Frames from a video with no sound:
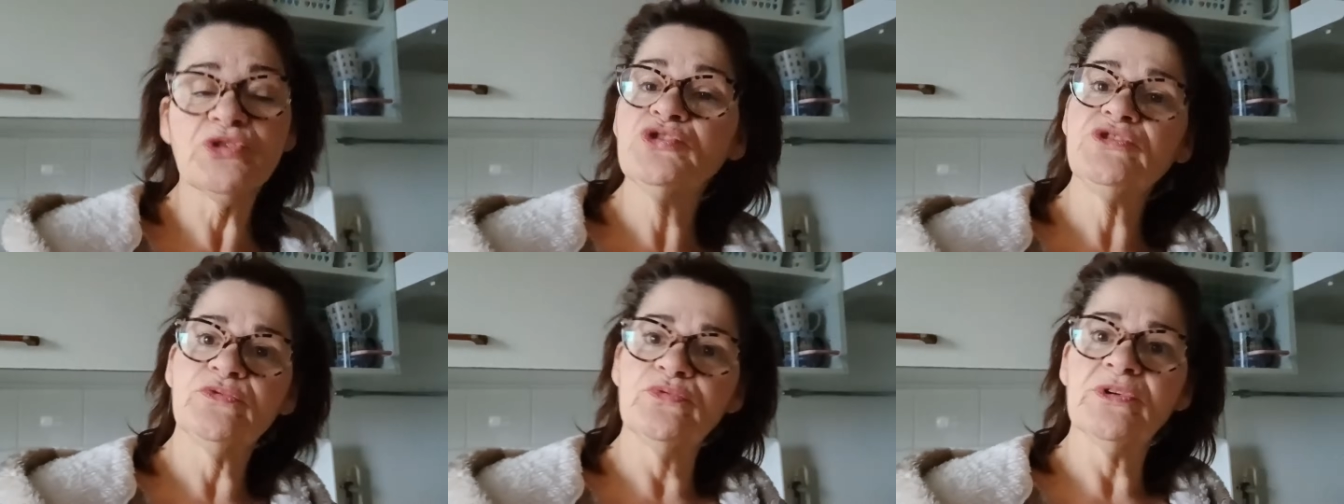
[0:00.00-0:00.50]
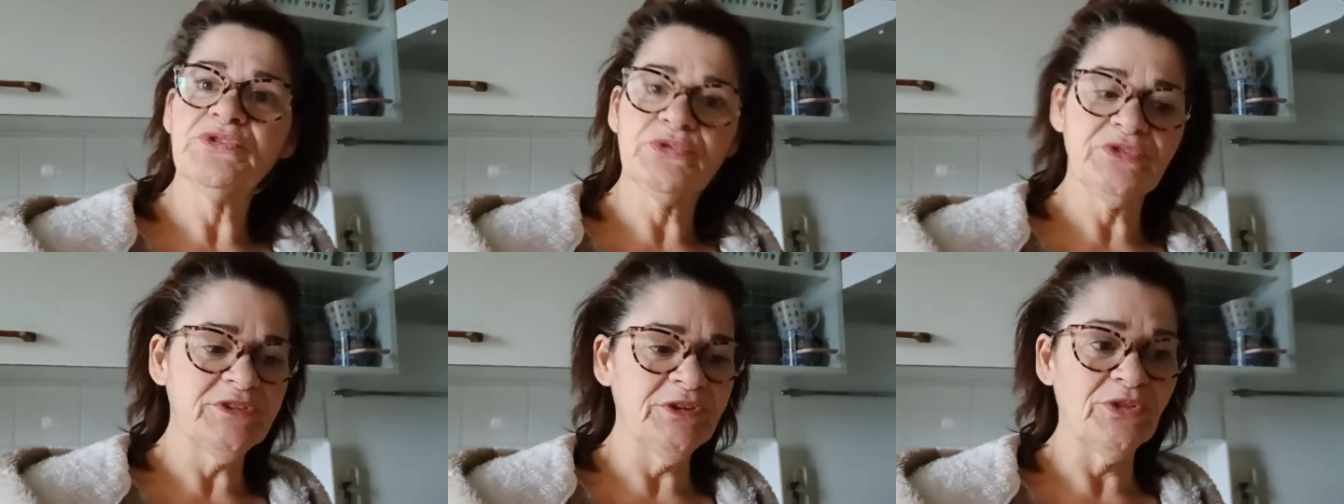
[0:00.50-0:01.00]
j'en ai déjà vu, hein,
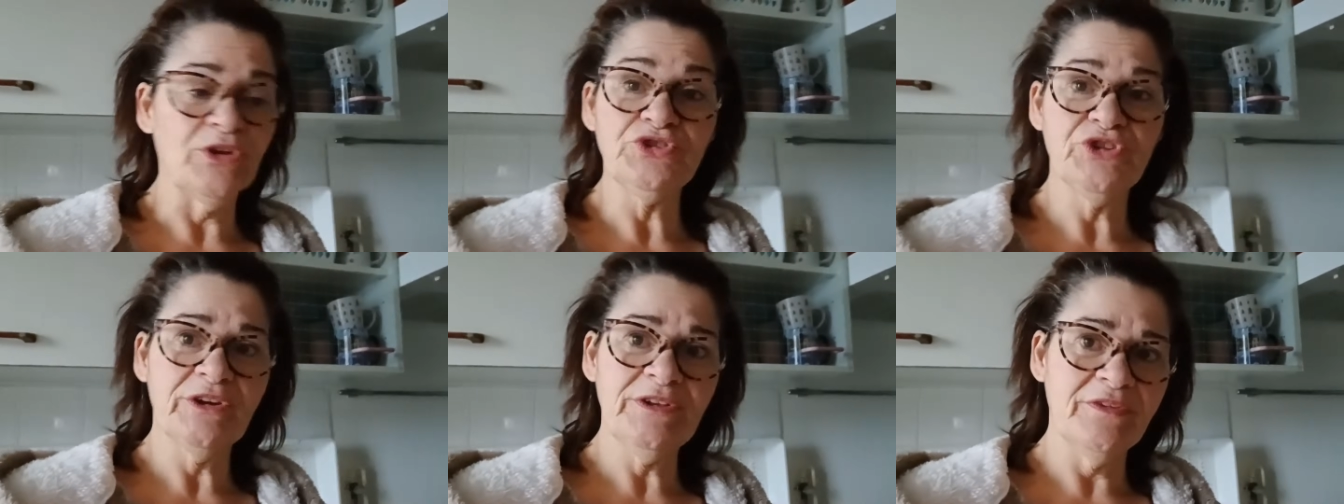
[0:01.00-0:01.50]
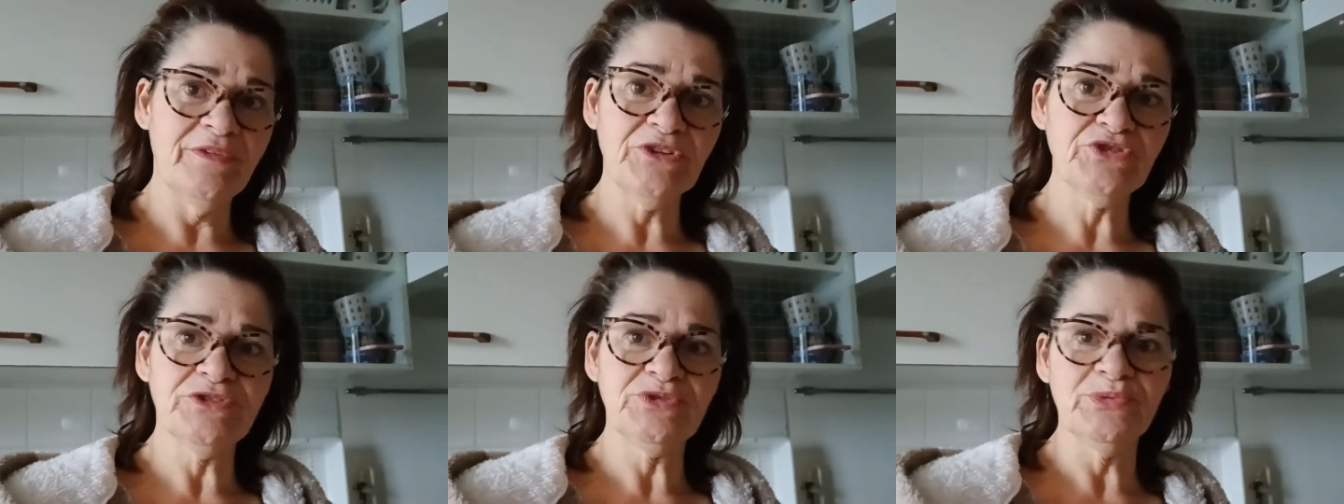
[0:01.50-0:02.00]
ceci En Algérie, les
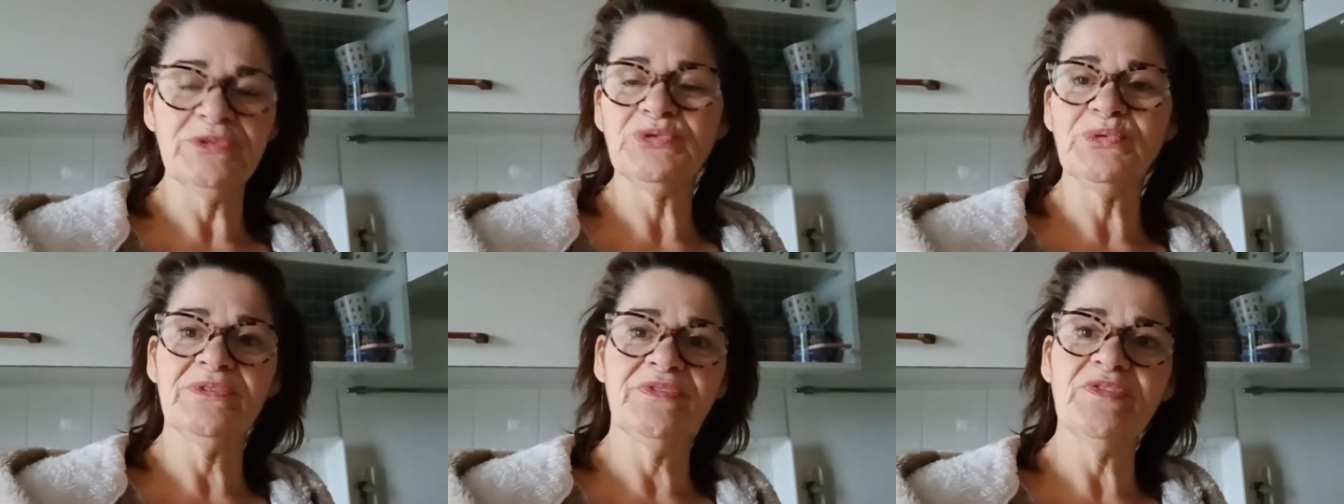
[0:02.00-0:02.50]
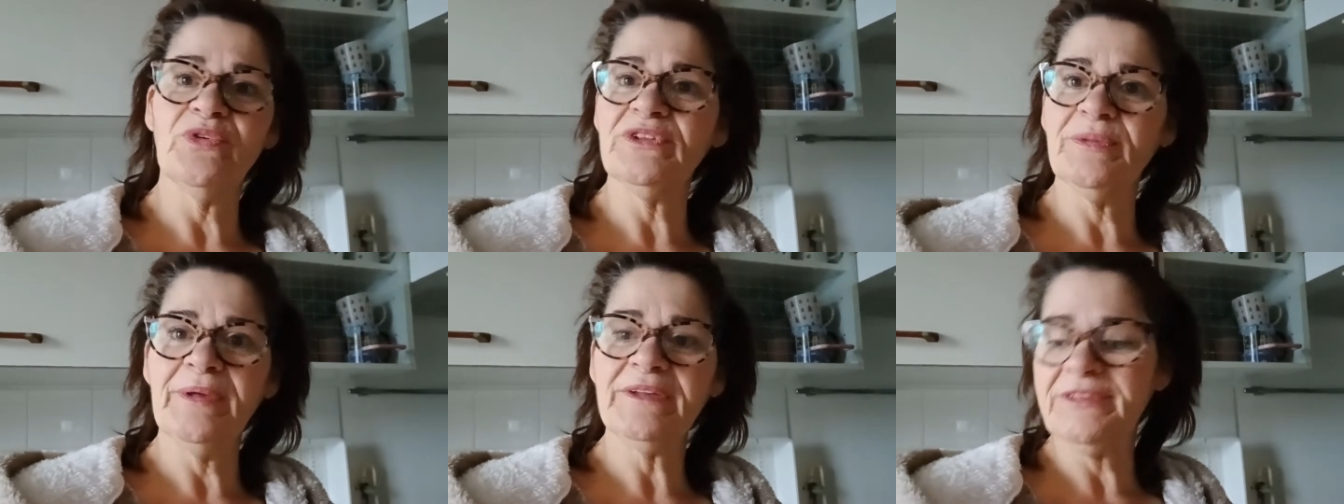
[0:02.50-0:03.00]
vaches, ils, sont, ils, vivent en
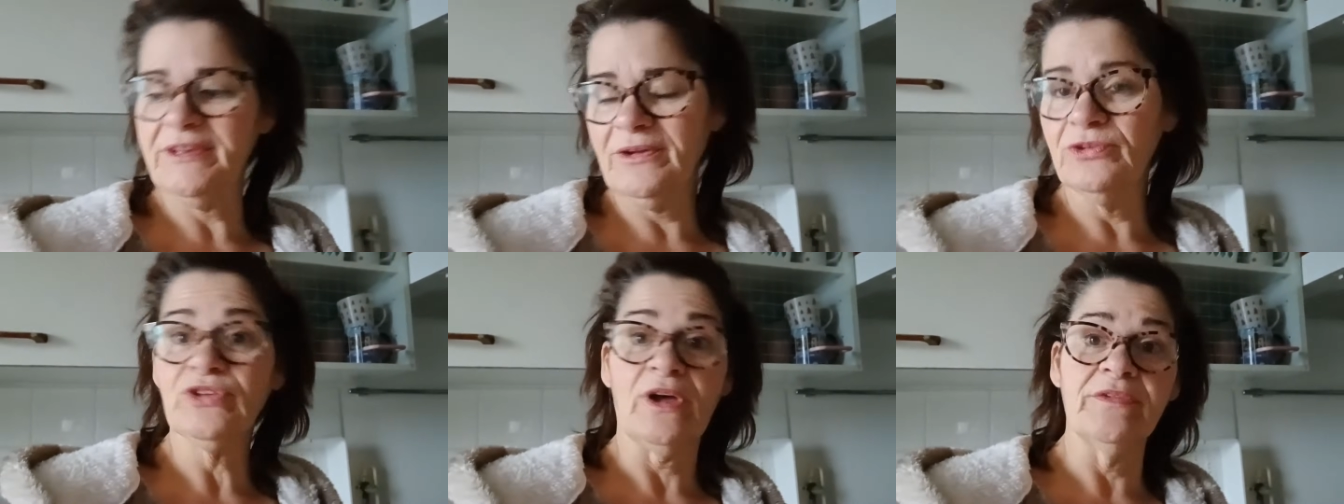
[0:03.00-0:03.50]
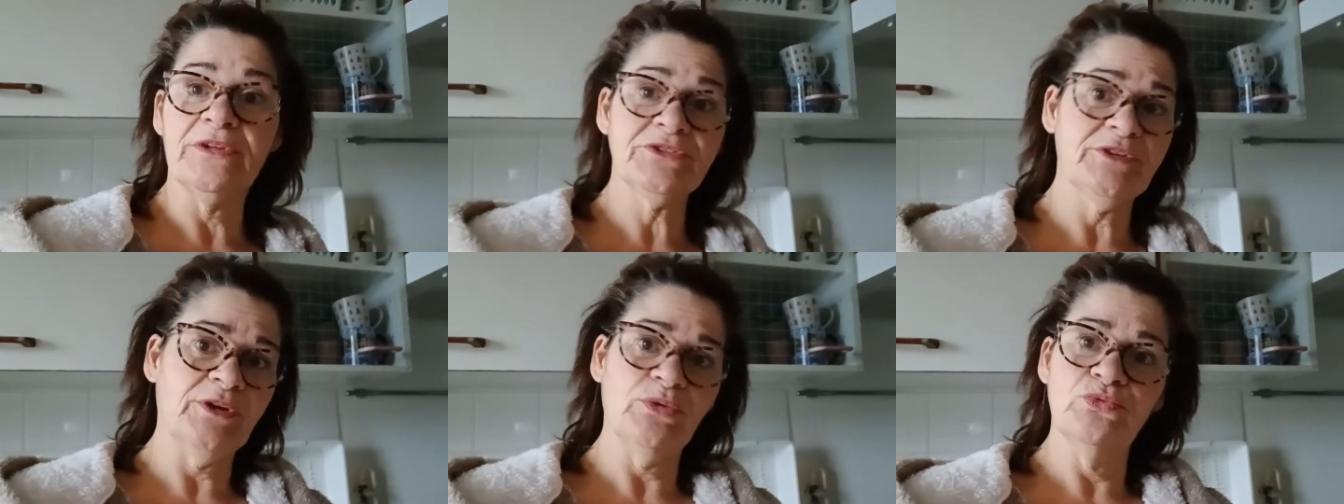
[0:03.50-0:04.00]
liberté. Hein. ils
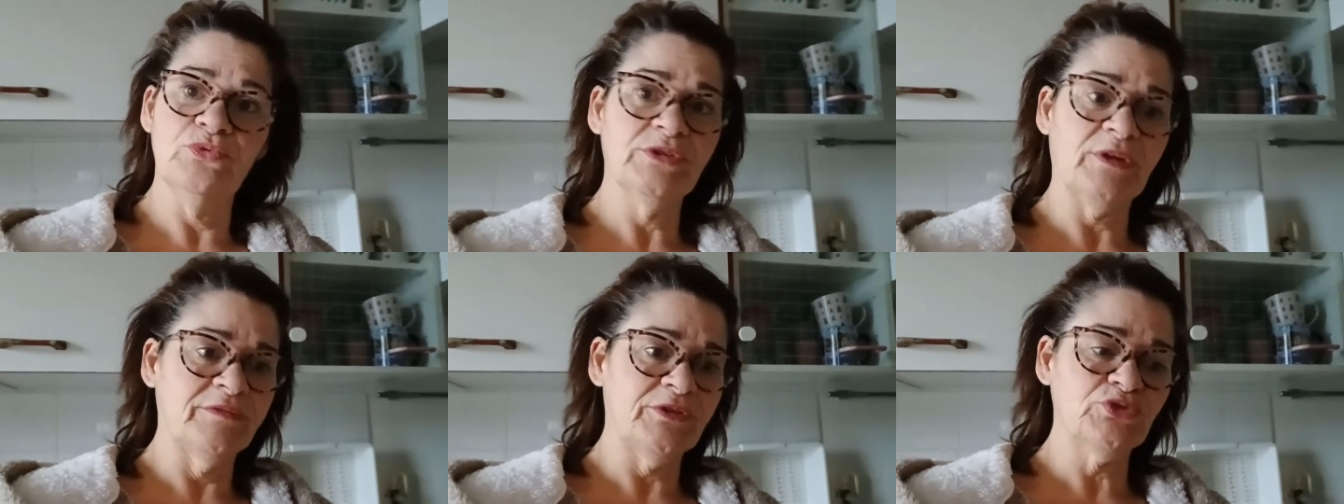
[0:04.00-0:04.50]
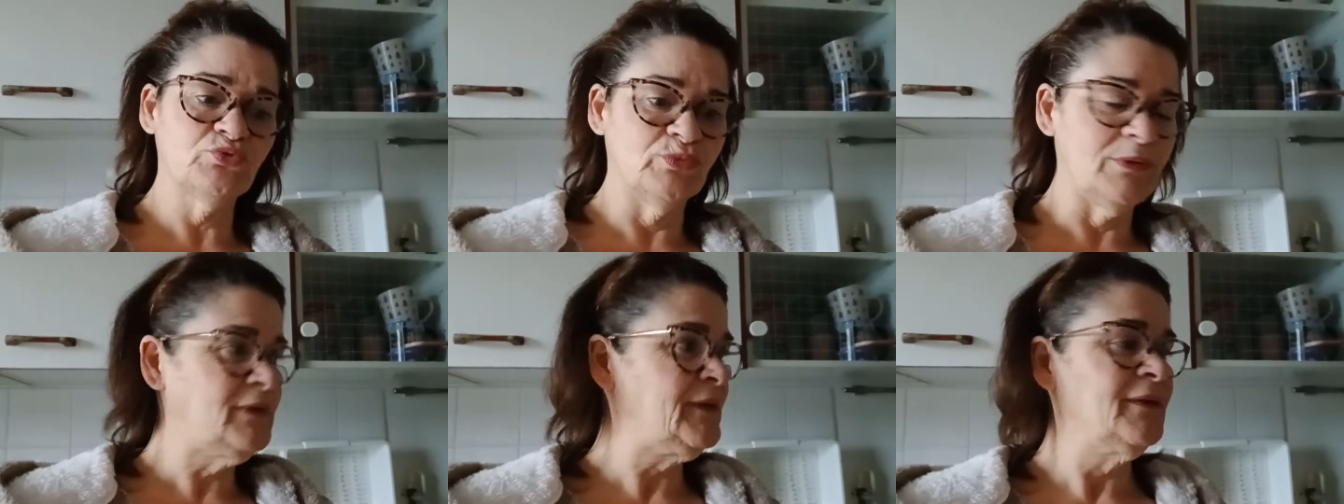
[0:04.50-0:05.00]
traversent les rues, ils traversent tout. Hein.